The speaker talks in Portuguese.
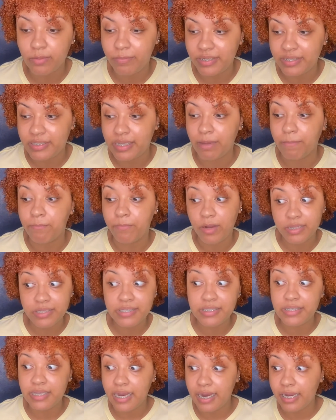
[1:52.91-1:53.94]
eu pensei,
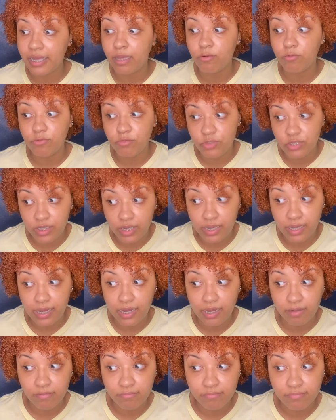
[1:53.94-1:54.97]
pode ser que um
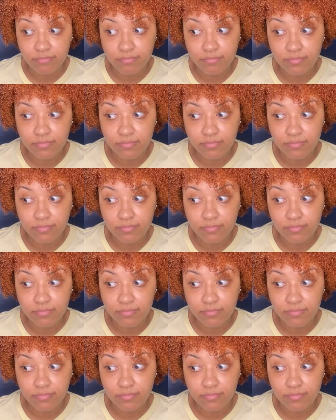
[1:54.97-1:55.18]
dia...